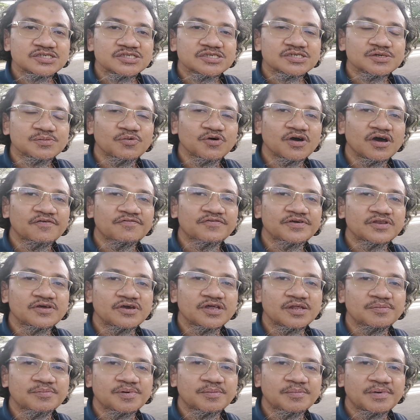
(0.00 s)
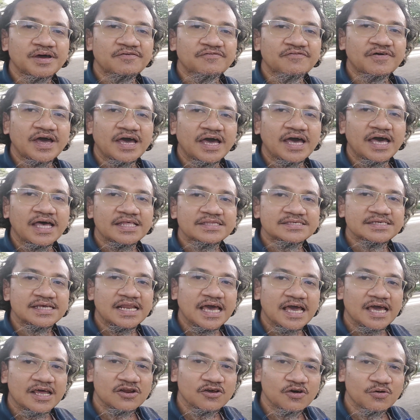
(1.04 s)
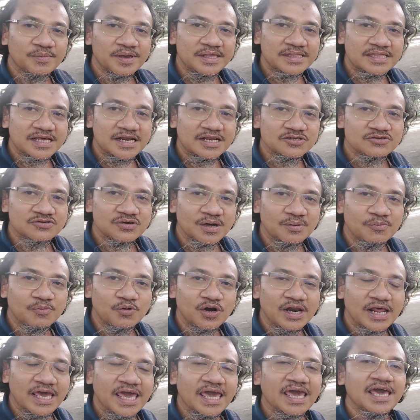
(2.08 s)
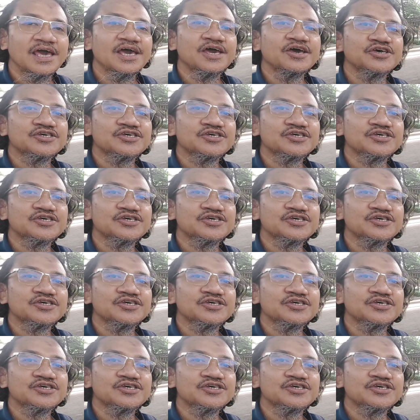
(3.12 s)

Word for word: Semoga video ini bermanfaat. Silahkan komentar juga boleh.